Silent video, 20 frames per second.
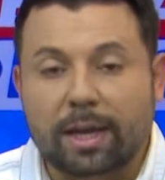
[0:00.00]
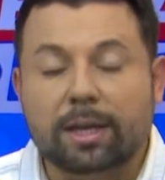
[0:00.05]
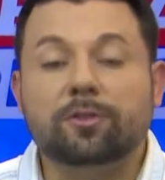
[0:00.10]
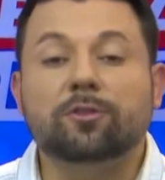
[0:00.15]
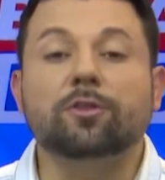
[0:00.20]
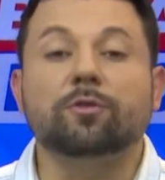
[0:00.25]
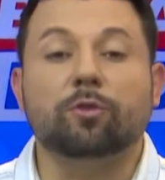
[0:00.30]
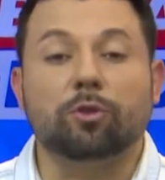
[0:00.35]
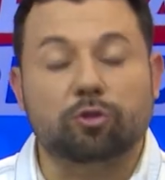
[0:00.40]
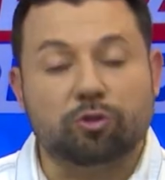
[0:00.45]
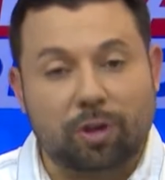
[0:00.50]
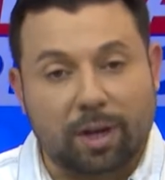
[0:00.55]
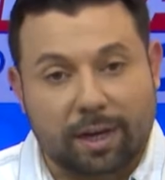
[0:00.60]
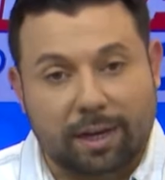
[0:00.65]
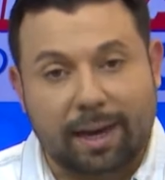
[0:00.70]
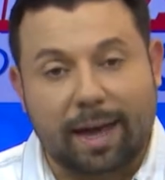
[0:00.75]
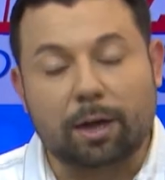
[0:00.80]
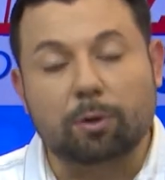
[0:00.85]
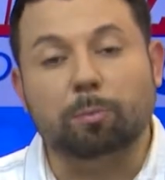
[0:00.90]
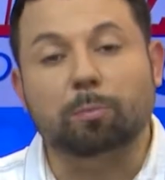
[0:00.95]
E se você,
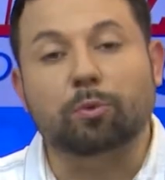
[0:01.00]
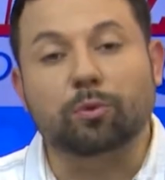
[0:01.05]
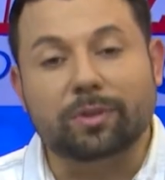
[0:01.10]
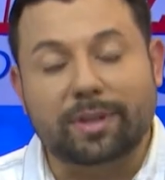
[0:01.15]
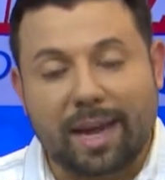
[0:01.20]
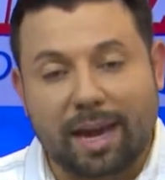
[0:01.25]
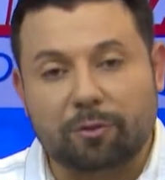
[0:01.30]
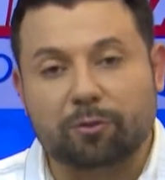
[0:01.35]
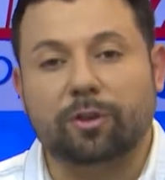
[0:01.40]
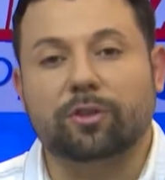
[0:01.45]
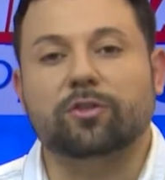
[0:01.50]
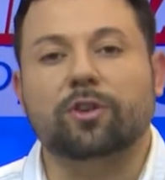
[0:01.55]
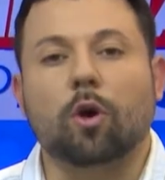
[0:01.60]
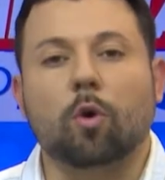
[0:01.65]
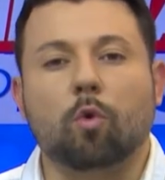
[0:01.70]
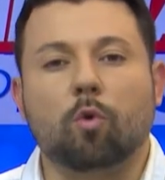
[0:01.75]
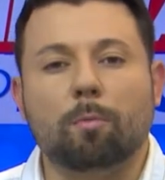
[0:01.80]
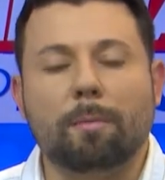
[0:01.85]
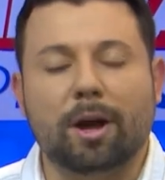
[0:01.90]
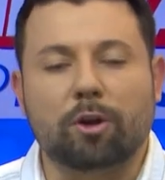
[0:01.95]
claro, puder fazer
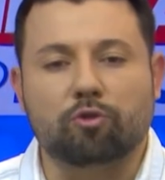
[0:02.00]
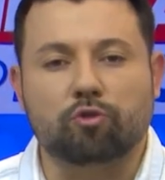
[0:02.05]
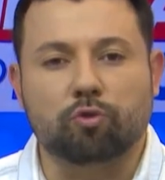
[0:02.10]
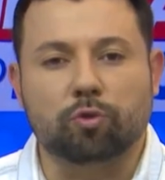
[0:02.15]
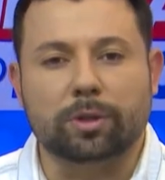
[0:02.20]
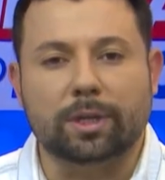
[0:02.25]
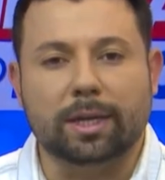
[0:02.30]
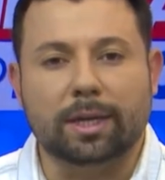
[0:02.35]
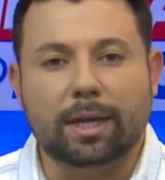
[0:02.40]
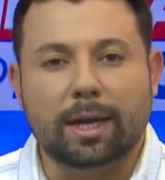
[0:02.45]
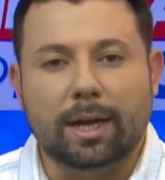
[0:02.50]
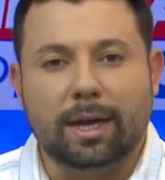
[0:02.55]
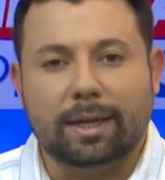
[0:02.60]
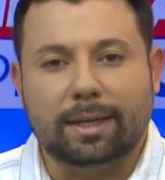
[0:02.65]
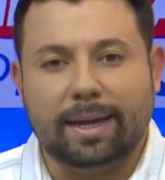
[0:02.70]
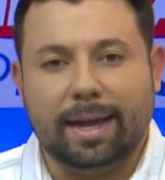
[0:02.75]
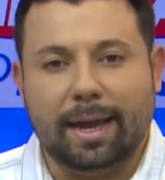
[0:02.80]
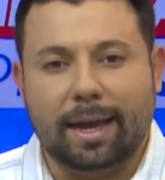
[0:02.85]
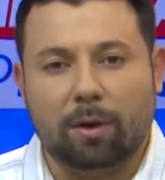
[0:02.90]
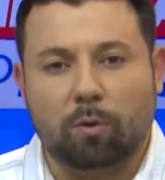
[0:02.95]
alguma ajuda,
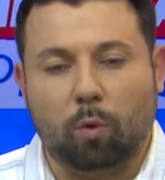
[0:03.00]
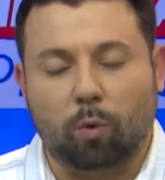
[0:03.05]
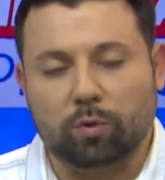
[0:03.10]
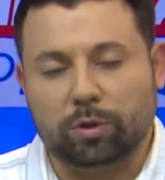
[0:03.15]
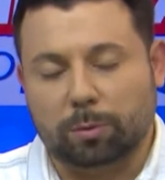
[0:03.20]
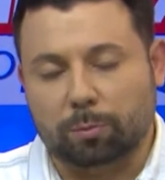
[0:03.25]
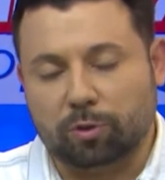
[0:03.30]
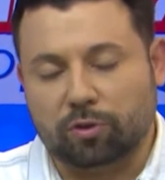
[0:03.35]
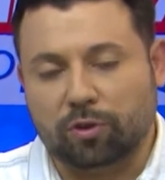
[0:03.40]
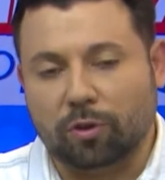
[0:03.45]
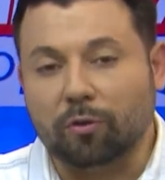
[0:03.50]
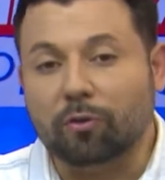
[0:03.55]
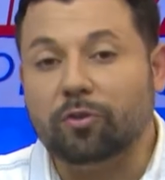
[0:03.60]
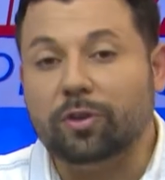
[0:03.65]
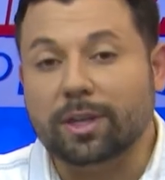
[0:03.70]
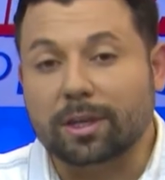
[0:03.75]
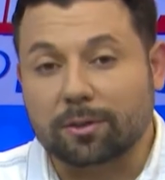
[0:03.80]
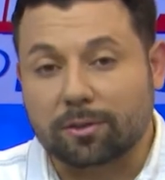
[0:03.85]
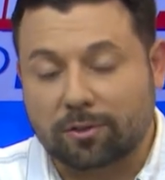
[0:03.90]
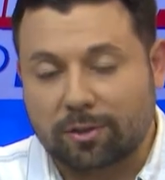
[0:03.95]
né, contribuição
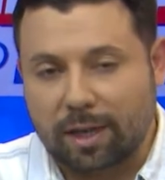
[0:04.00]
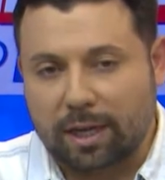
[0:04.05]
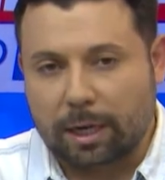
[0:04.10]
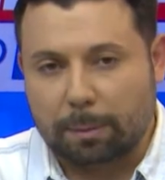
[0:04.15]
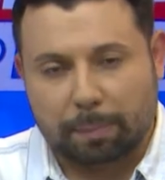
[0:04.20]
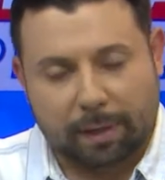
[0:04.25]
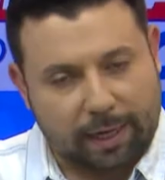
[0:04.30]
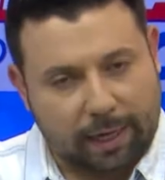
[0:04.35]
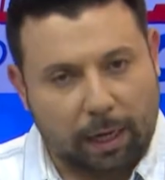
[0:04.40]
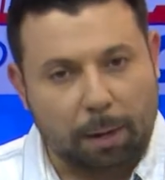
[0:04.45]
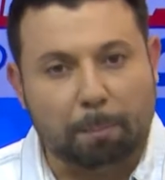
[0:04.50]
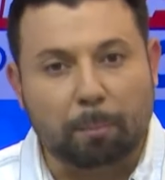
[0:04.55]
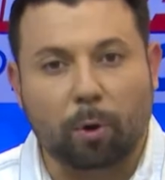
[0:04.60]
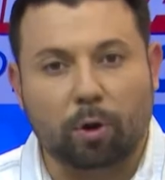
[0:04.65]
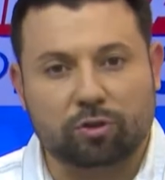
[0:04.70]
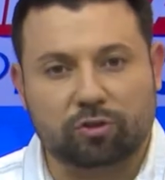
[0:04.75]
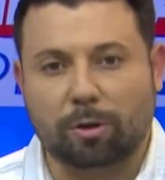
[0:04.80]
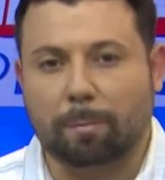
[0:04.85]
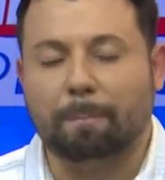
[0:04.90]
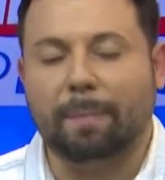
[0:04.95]
financeira para que ela
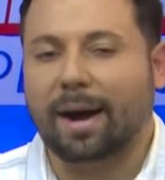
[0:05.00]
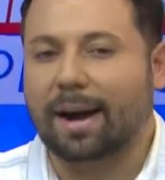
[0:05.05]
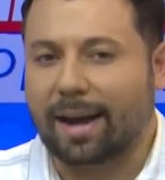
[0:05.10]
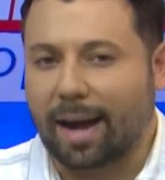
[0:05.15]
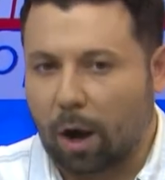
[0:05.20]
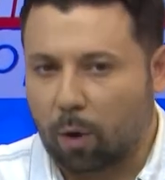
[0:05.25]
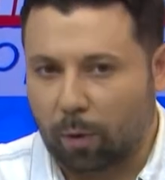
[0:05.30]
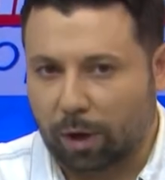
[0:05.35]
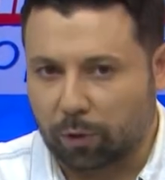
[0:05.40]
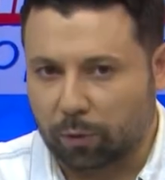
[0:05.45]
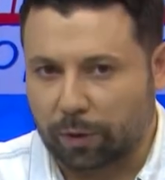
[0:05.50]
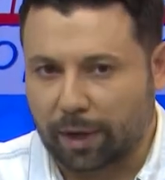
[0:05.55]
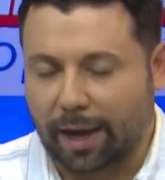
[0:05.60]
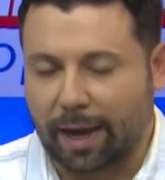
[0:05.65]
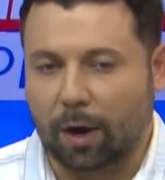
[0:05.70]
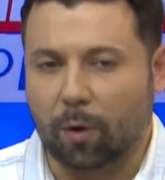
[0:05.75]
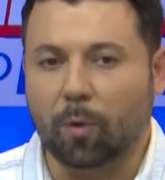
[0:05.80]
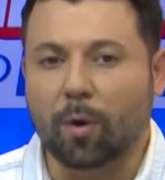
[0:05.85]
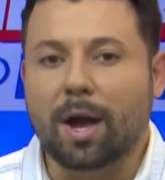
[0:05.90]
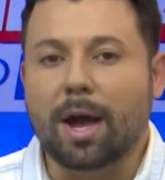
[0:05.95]
possa pagar o
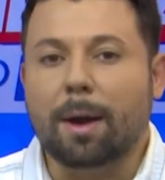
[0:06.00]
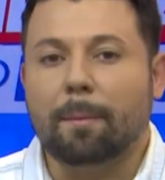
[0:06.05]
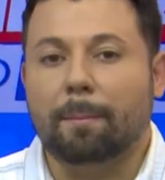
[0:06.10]
aluguel,